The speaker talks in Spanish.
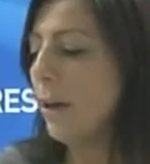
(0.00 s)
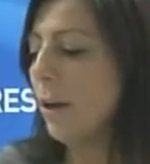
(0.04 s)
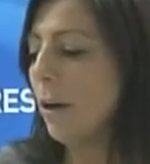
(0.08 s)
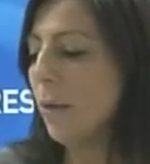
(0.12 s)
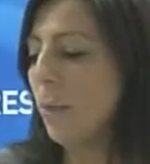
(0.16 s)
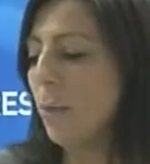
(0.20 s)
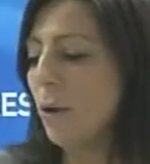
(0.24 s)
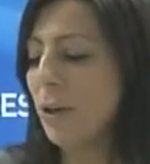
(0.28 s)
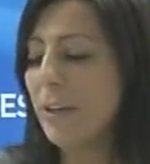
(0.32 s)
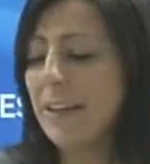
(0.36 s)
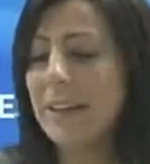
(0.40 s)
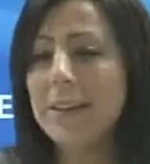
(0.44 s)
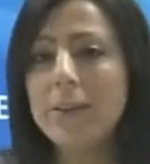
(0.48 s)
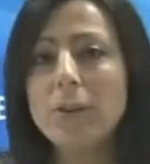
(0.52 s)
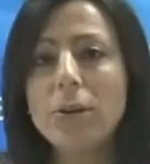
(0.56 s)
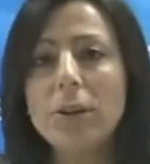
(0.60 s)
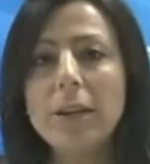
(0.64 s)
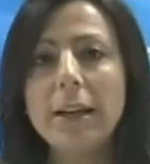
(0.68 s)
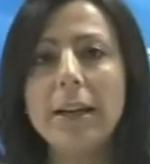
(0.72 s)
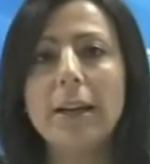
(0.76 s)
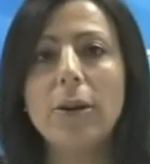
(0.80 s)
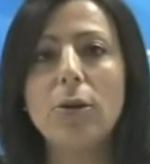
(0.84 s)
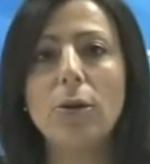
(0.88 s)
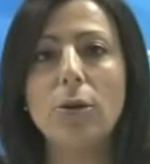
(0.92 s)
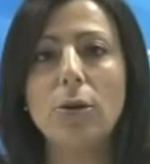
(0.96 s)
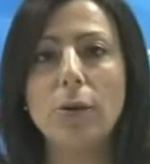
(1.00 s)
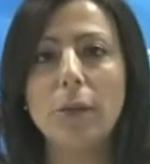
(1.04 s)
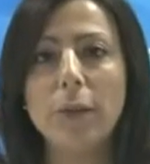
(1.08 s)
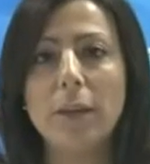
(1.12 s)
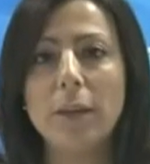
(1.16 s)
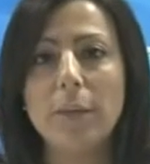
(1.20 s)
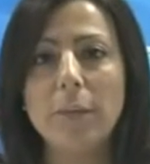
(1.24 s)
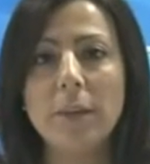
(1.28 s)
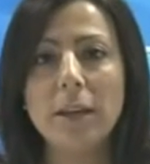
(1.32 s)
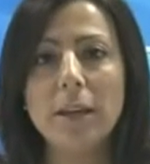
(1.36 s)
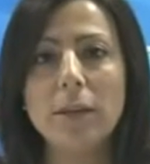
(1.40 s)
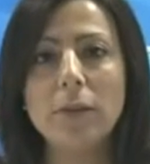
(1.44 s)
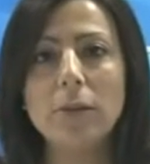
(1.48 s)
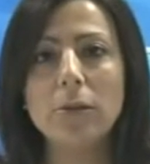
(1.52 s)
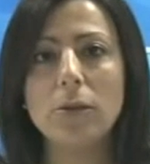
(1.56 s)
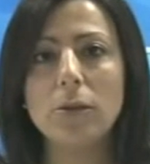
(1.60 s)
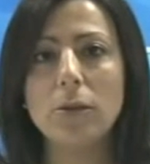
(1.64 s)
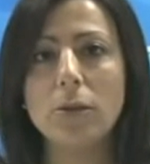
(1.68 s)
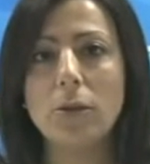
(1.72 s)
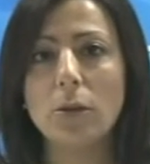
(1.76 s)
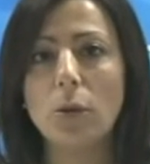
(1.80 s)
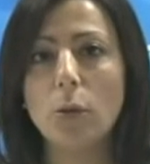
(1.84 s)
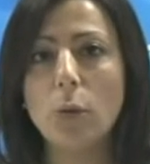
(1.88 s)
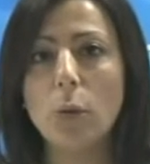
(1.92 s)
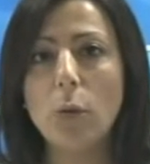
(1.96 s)
poniéndole en
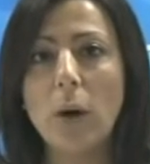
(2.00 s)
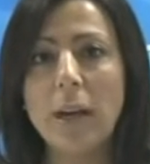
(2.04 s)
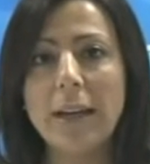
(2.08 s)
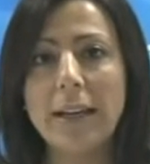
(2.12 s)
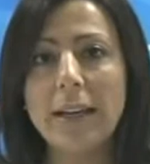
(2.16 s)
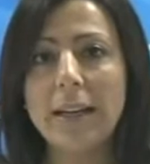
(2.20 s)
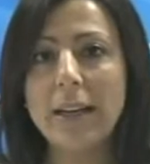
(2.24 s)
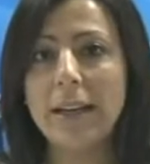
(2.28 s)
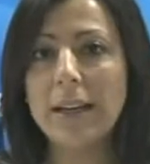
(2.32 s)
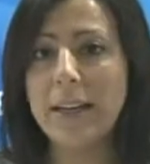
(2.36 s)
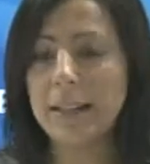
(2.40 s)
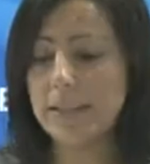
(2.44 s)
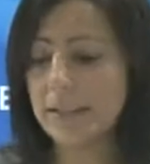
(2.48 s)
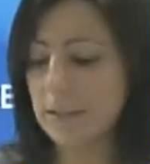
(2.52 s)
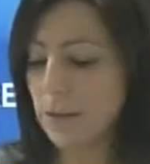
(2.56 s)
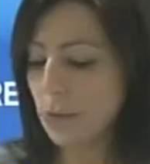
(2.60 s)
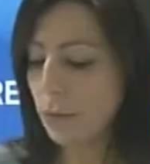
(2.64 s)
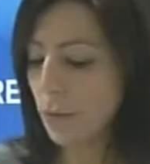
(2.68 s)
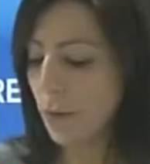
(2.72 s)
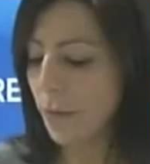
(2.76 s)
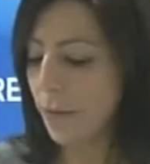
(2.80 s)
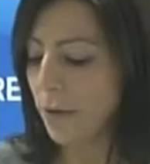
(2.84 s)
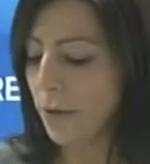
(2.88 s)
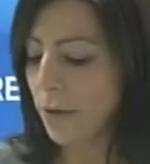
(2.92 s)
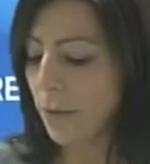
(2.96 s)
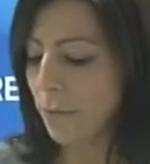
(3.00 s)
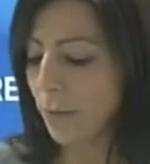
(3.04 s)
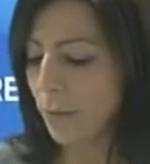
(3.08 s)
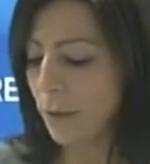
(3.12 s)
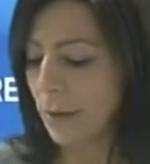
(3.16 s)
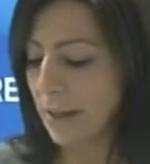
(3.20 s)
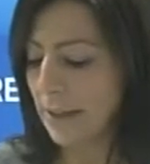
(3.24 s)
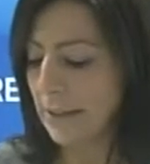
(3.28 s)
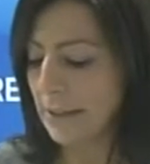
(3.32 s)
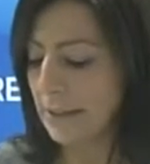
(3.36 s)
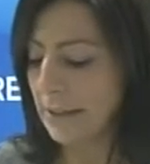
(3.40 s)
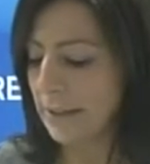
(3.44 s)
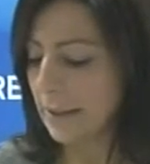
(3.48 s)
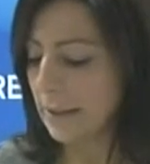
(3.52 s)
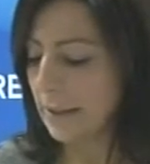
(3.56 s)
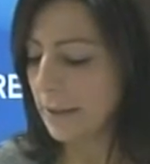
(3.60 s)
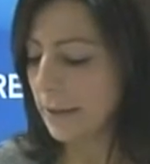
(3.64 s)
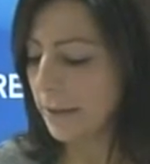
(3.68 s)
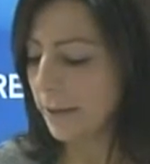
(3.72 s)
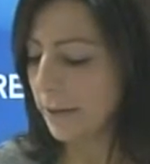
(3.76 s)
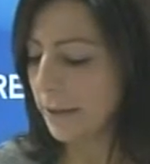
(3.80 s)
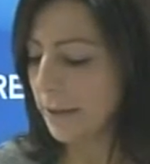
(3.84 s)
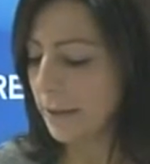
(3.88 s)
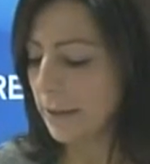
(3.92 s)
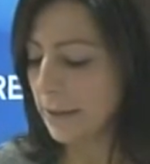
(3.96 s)
conocimiento cuál era la situación por la que se
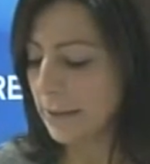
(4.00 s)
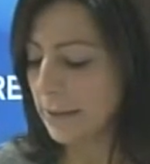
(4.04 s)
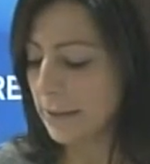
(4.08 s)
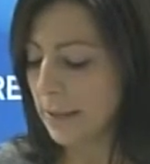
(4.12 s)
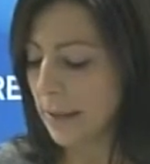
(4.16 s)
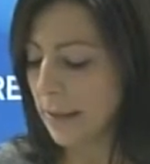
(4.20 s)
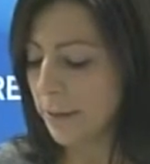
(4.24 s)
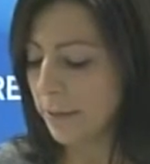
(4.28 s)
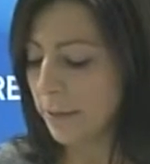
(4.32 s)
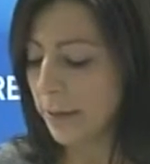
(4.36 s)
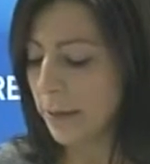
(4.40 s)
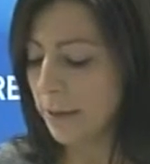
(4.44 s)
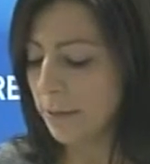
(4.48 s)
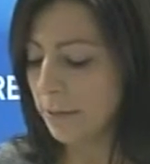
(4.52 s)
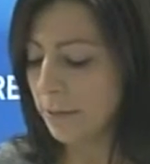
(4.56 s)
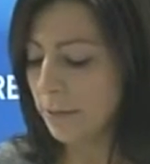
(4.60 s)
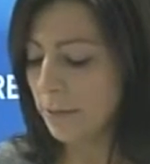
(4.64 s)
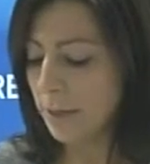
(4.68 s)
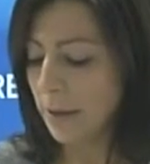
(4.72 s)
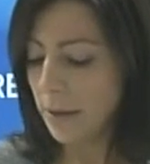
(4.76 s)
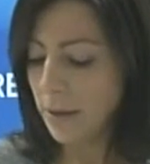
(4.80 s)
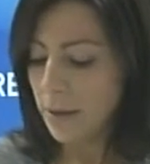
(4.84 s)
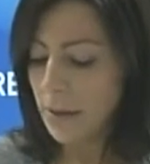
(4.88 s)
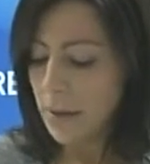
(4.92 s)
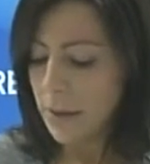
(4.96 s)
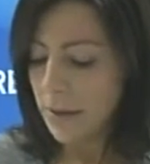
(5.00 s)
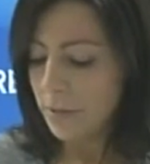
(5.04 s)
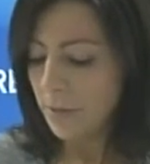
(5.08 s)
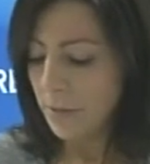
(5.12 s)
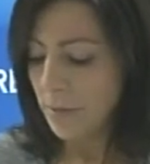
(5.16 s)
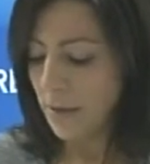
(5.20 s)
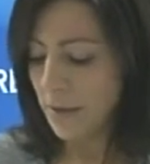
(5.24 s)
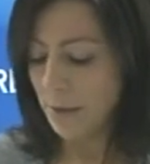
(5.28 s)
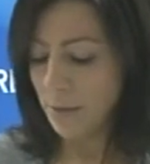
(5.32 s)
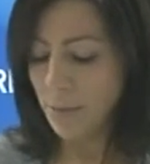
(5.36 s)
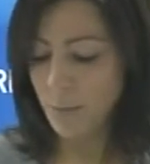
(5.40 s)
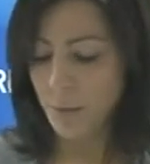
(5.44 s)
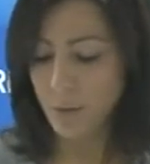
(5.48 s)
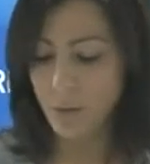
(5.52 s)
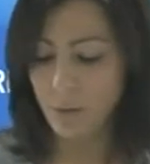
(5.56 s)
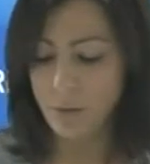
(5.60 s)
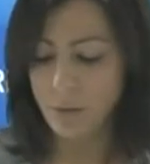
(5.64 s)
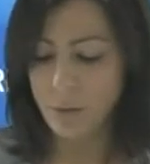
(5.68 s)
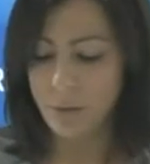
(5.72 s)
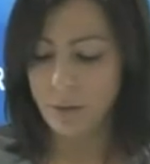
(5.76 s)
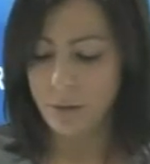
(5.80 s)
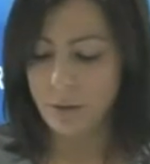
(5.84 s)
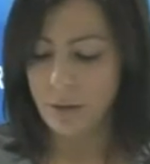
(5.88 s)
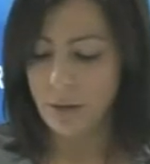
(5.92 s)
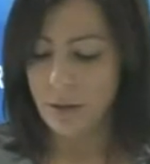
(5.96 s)
atravesaba,
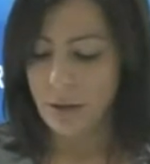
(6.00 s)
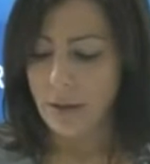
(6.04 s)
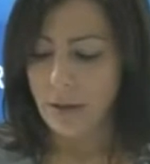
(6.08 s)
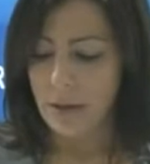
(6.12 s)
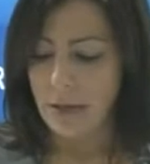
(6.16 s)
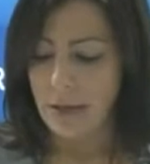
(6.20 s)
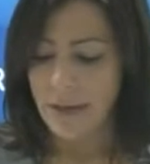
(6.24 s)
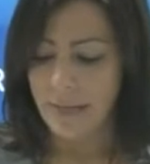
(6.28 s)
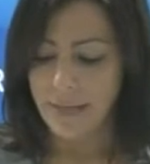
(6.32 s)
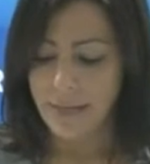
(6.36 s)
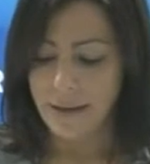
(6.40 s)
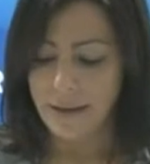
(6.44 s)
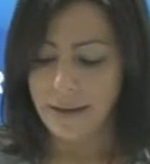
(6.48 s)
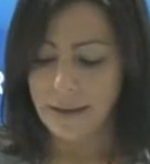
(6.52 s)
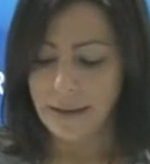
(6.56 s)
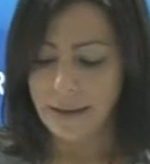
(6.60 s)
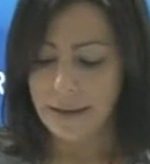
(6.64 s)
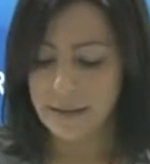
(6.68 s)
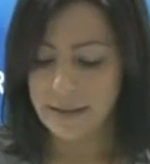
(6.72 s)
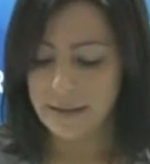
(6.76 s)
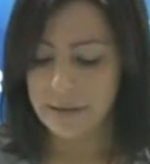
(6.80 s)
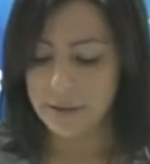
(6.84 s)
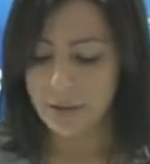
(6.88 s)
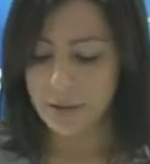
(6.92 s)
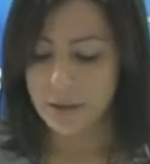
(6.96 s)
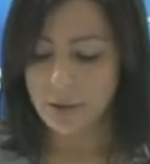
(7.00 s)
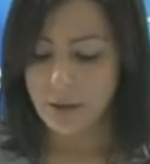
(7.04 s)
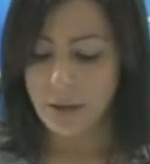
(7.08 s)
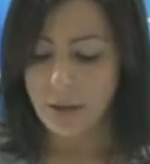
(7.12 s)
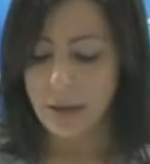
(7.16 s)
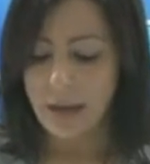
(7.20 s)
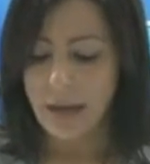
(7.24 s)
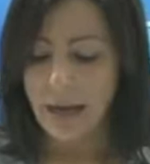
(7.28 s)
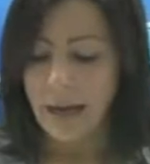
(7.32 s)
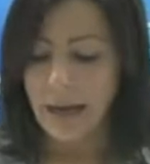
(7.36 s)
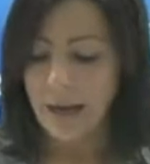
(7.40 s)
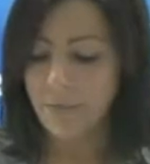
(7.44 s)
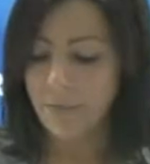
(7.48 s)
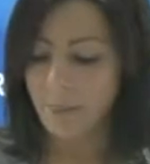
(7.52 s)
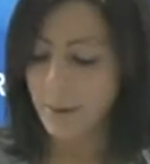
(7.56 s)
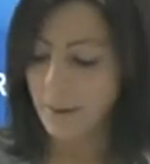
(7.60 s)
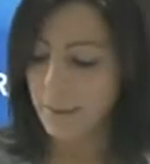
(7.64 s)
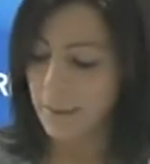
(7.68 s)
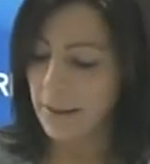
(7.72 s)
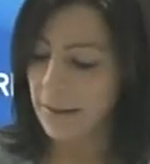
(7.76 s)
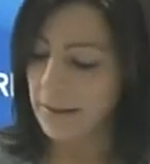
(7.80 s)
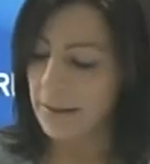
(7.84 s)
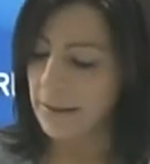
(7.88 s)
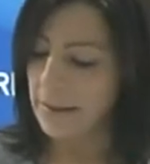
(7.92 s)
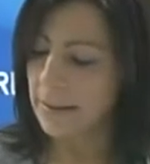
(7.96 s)
tampoco hacen caso. Al
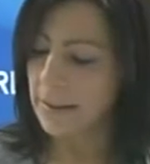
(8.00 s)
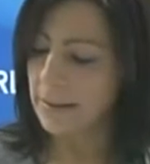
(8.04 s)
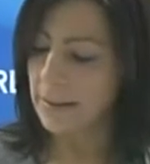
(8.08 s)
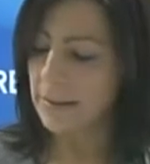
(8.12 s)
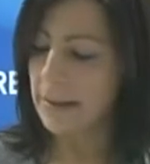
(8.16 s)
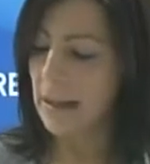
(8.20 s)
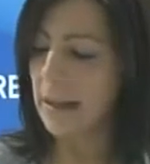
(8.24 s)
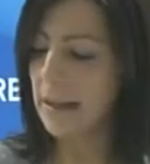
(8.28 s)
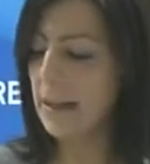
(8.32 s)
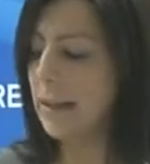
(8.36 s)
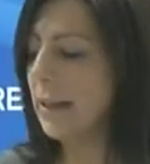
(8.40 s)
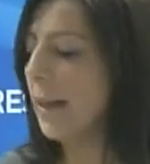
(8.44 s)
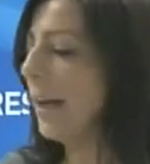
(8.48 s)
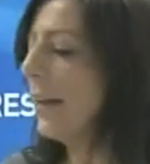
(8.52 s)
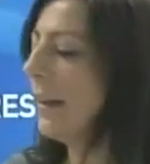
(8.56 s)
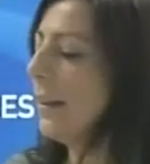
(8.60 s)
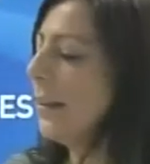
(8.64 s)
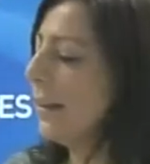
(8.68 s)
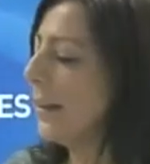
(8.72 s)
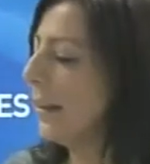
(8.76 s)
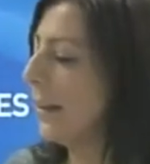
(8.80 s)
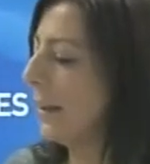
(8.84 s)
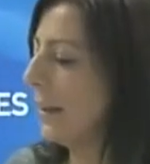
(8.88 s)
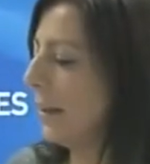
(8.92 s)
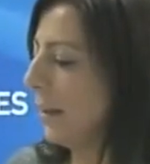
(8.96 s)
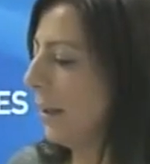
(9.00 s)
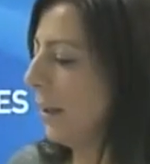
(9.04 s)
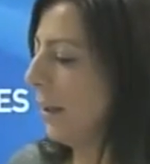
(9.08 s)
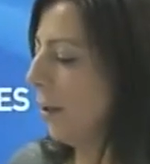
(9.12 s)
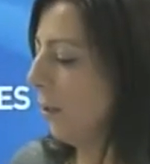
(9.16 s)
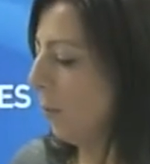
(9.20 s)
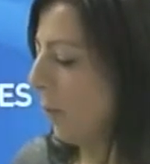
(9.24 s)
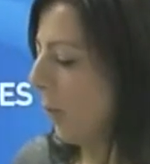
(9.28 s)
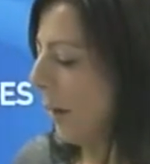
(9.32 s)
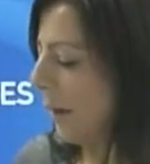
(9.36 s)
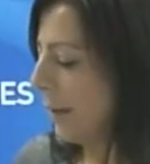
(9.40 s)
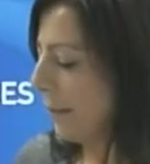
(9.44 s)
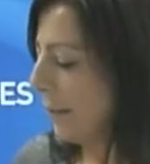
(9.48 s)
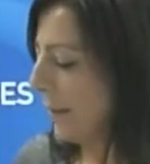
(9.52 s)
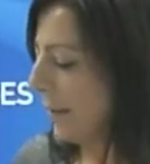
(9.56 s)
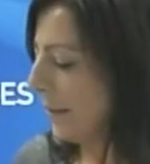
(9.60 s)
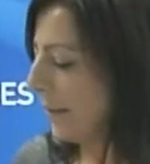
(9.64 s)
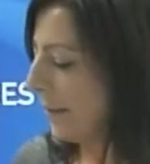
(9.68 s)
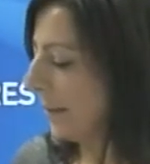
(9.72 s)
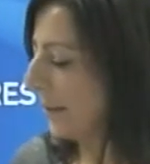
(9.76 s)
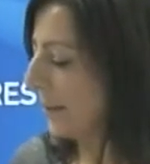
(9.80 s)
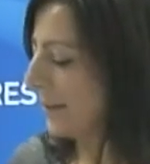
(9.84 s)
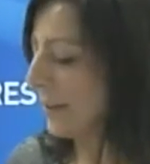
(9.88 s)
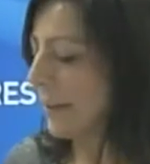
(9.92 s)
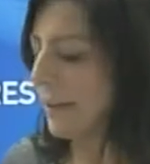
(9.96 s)
primer teniente alcalde
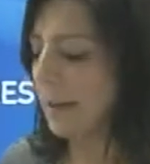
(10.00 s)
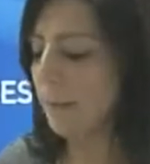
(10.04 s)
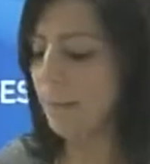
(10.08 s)
igualmente se le